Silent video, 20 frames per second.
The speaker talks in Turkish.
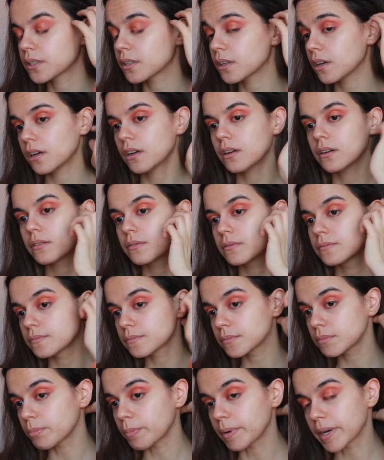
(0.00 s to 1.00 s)
Ya da
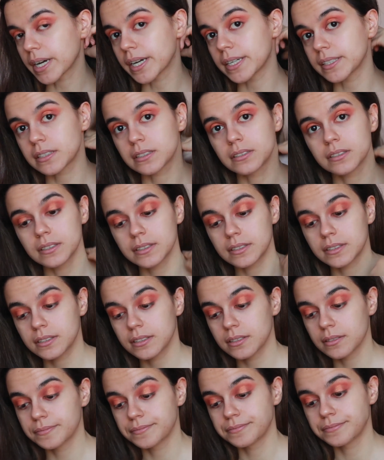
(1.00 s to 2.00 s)

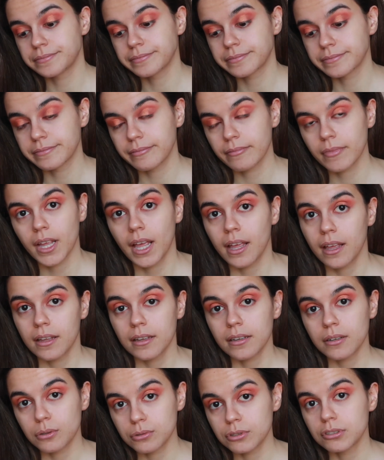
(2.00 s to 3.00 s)
bakarsınız
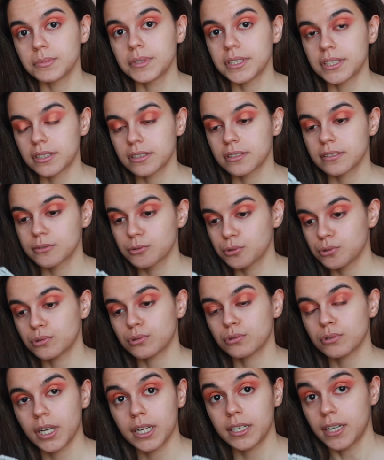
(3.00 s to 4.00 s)
koca bir
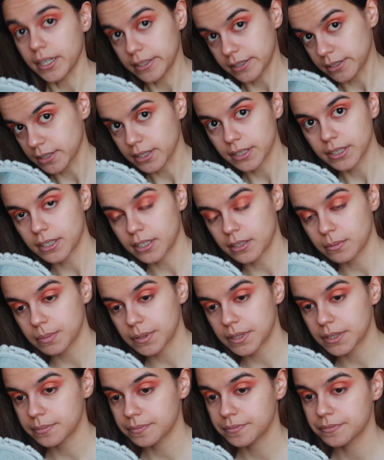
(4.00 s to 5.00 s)
kuyruklu eyeliner da
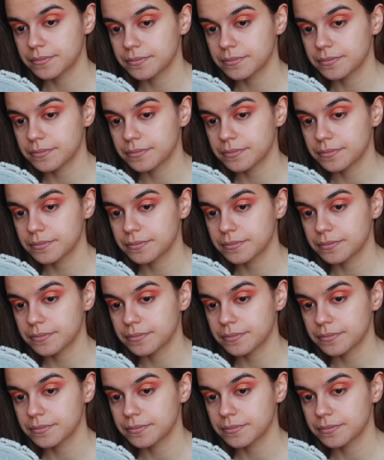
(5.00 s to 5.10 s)
gelebilir.